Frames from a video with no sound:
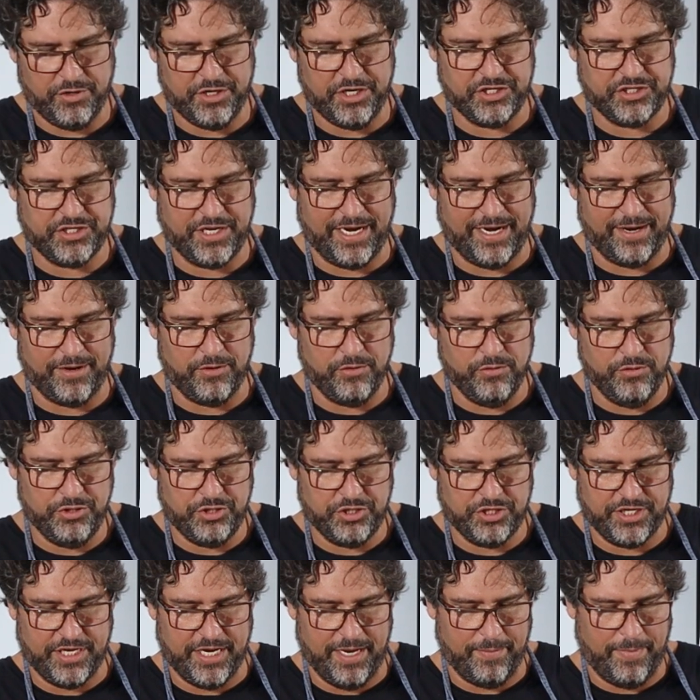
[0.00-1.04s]
vou deixar ela no
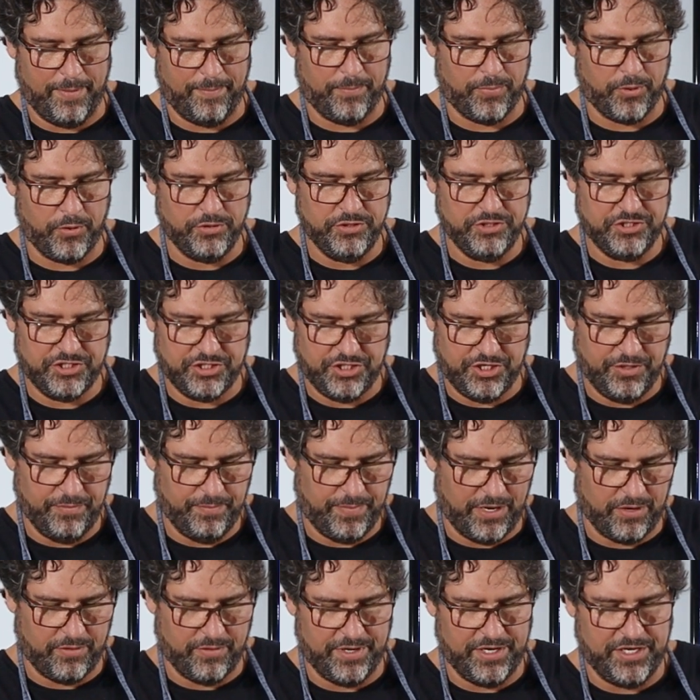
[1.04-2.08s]
esquema prontinho
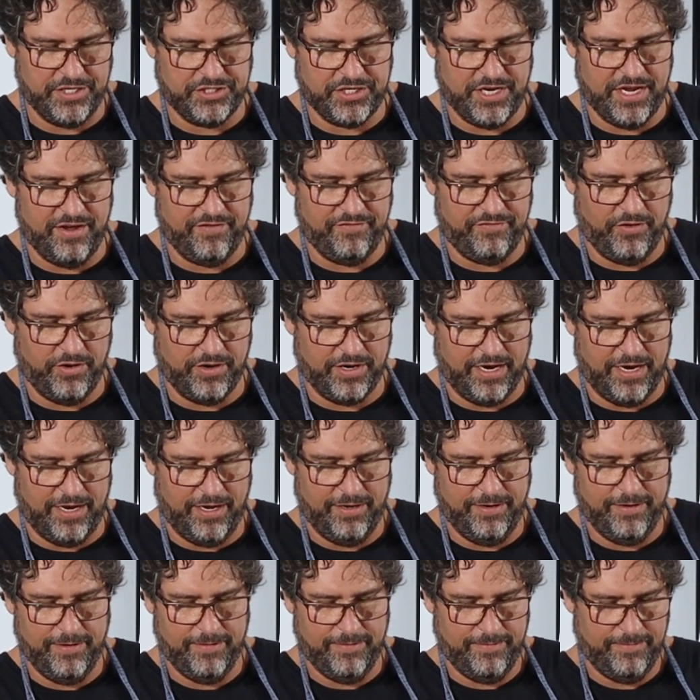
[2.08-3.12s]
para quando a gente
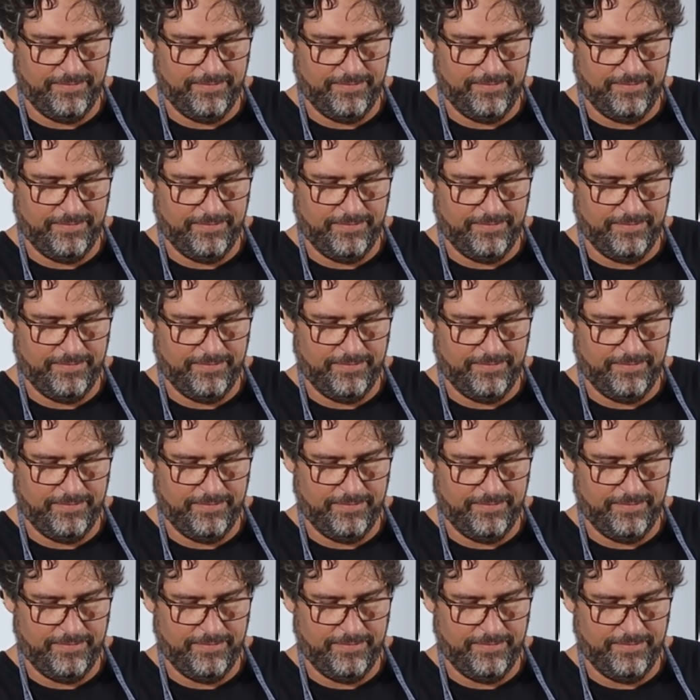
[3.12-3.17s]
refogar,